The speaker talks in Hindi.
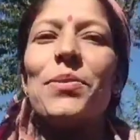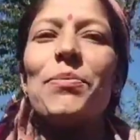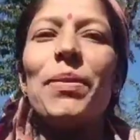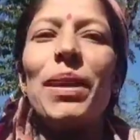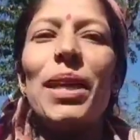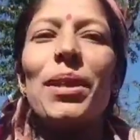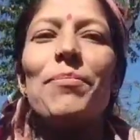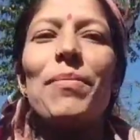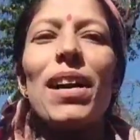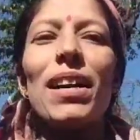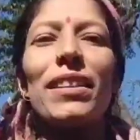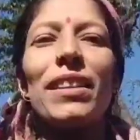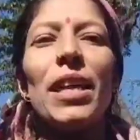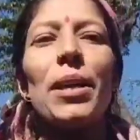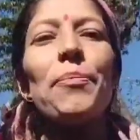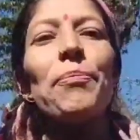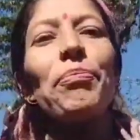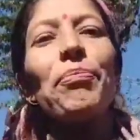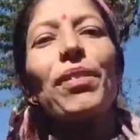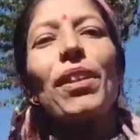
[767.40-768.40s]
जो मेन बात
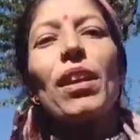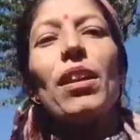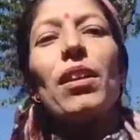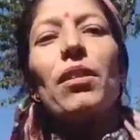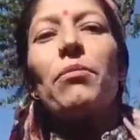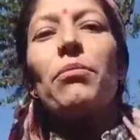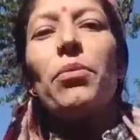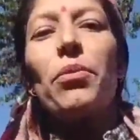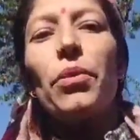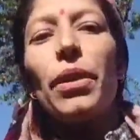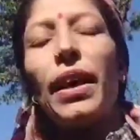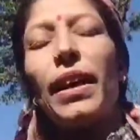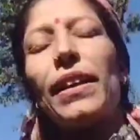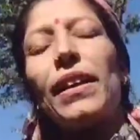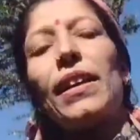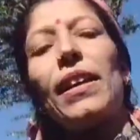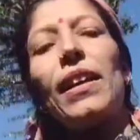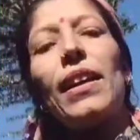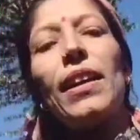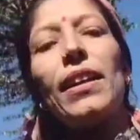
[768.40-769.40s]
है वो है
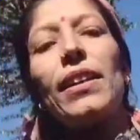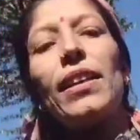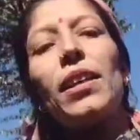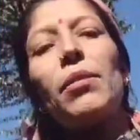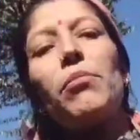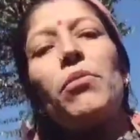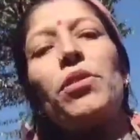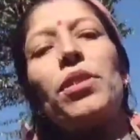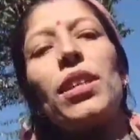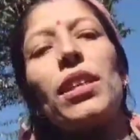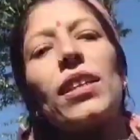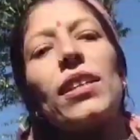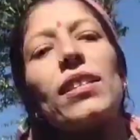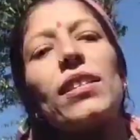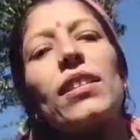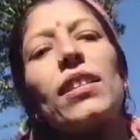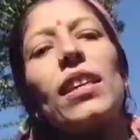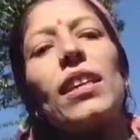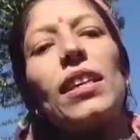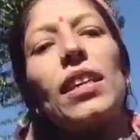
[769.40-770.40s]
ये है कि मुझे
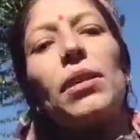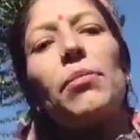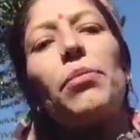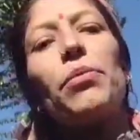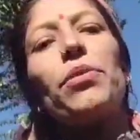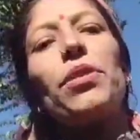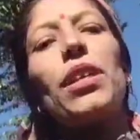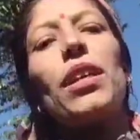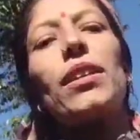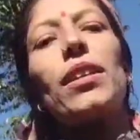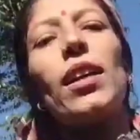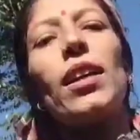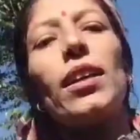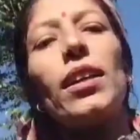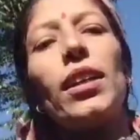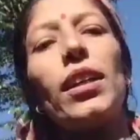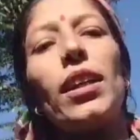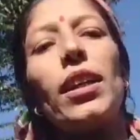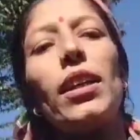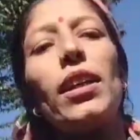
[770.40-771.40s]
किसी ने ये पूछा था
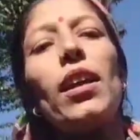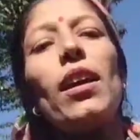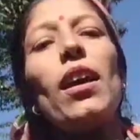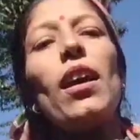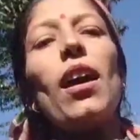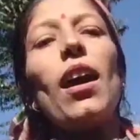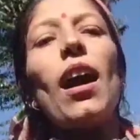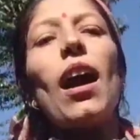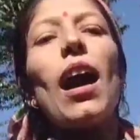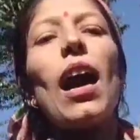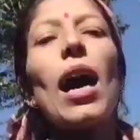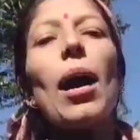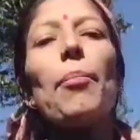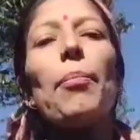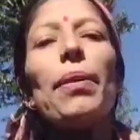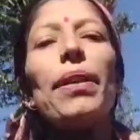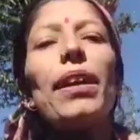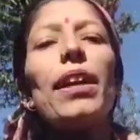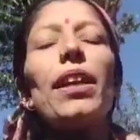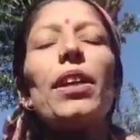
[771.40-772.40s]
कि
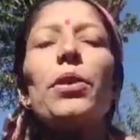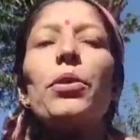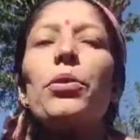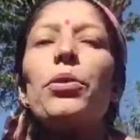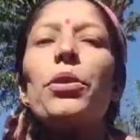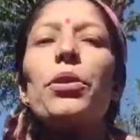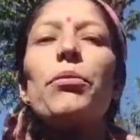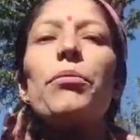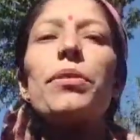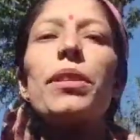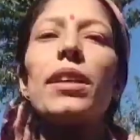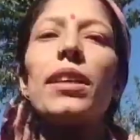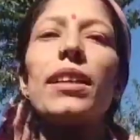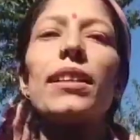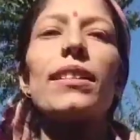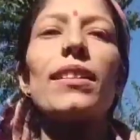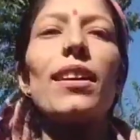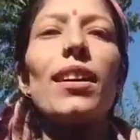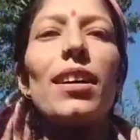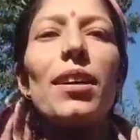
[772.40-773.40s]
आपने यूट्यूब से
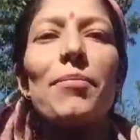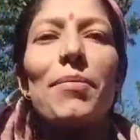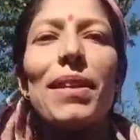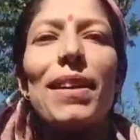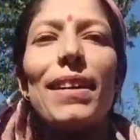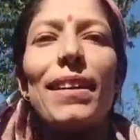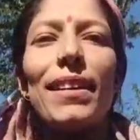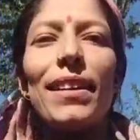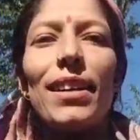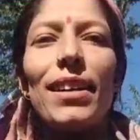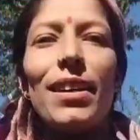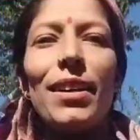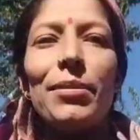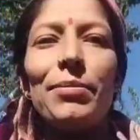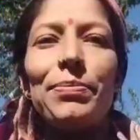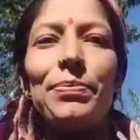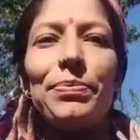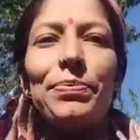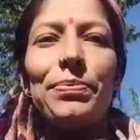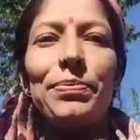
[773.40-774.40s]
कितना कमा लिया है
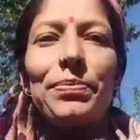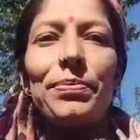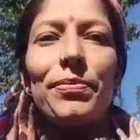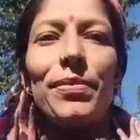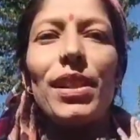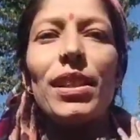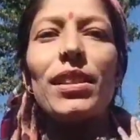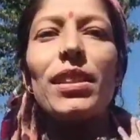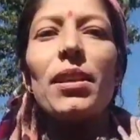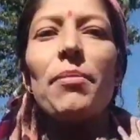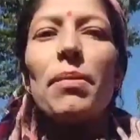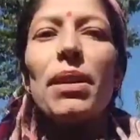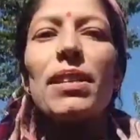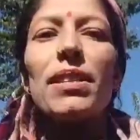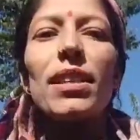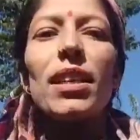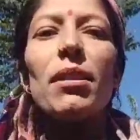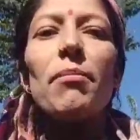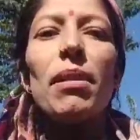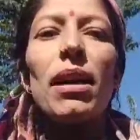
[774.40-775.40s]
कितने
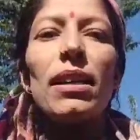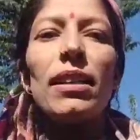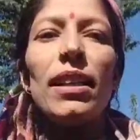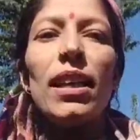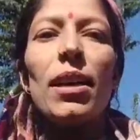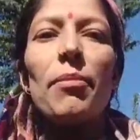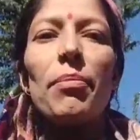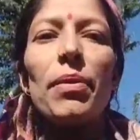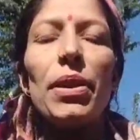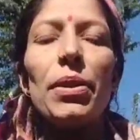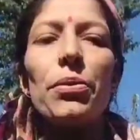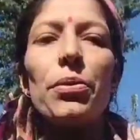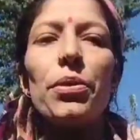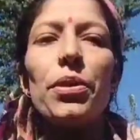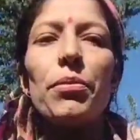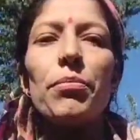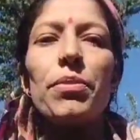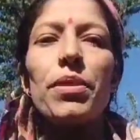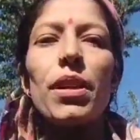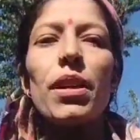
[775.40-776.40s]
पैसे कमा लिए आपने
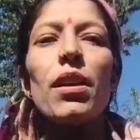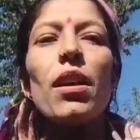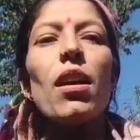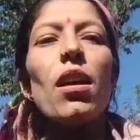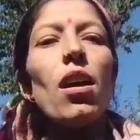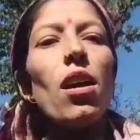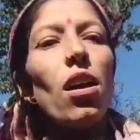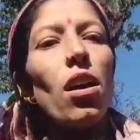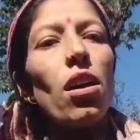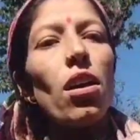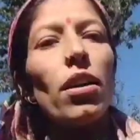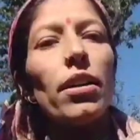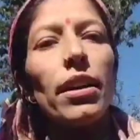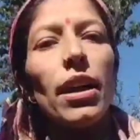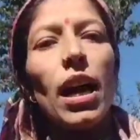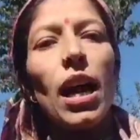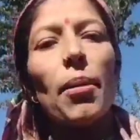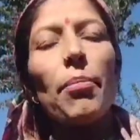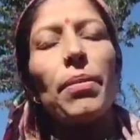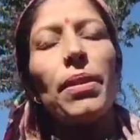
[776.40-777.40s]
यूट्यूब से और
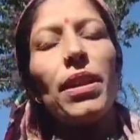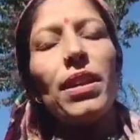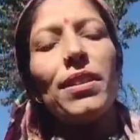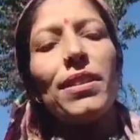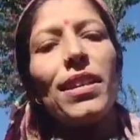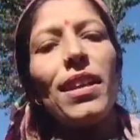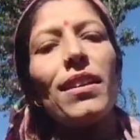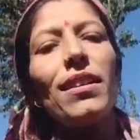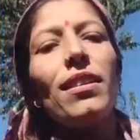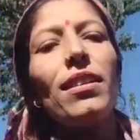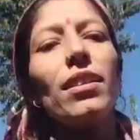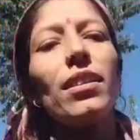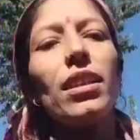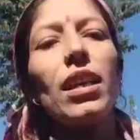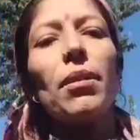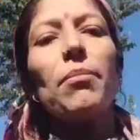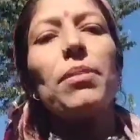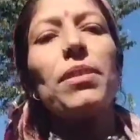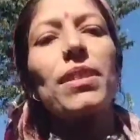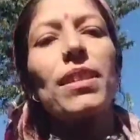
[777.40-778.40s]
आपने चैनल
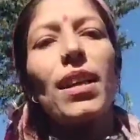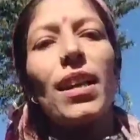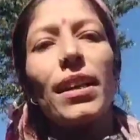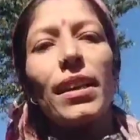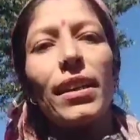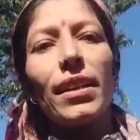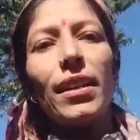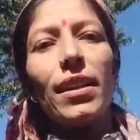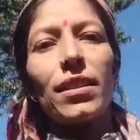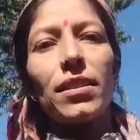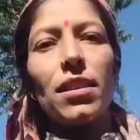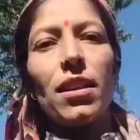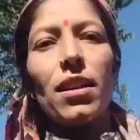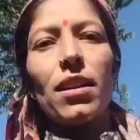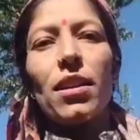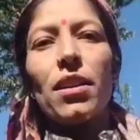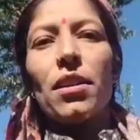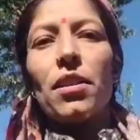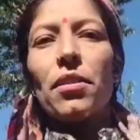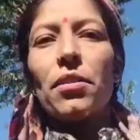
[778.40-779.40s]
कब स्टार्ट किया था
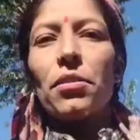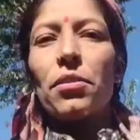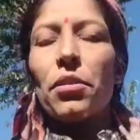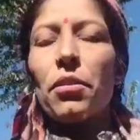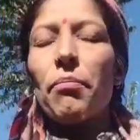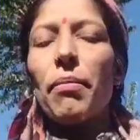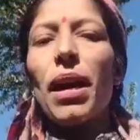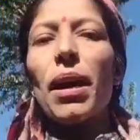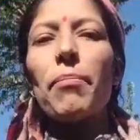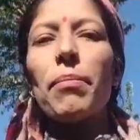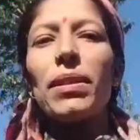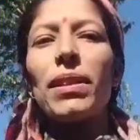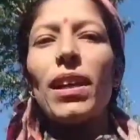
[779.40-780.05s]
तो मैं